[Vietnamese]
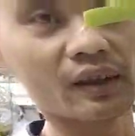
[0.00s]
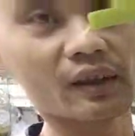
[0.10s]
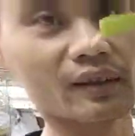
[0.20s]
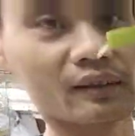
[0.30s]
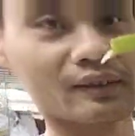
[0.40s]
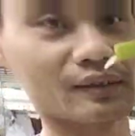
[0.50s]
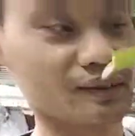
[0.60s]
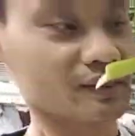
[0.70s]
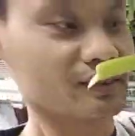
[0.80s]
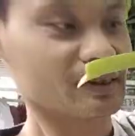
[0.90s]
đấy
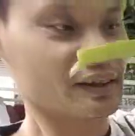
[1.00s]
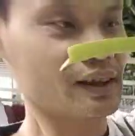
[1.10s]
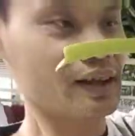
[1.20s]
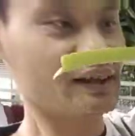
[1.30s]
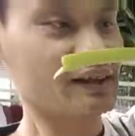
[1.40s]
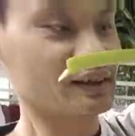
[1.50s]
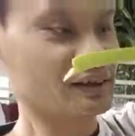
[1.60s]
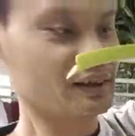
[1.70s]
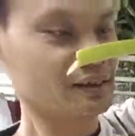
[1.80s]
cái này thì